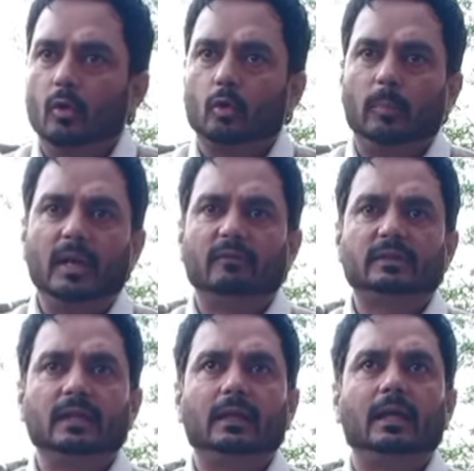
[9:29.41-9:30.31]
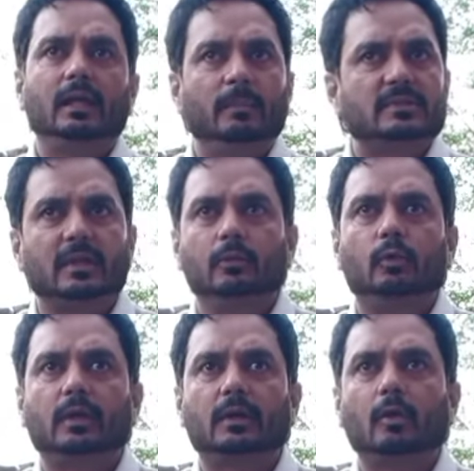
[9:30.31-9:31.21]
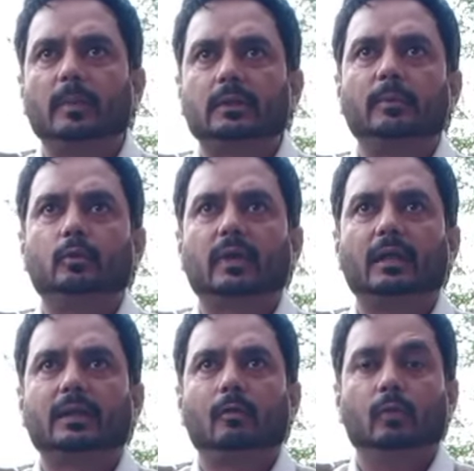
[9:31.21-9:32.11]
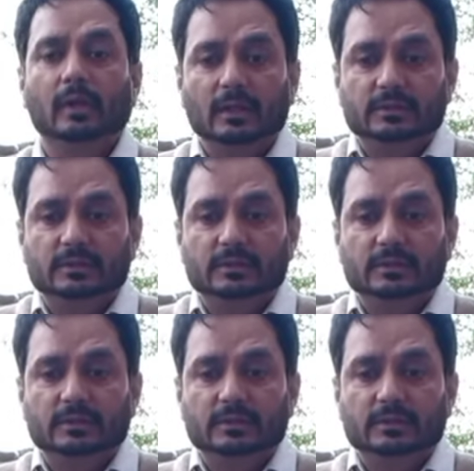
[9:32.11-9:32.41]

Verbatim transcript: और हुबले वतनी के लिए मैं सैल्यूट करता हूँ मैं तभी तो कहता हूँ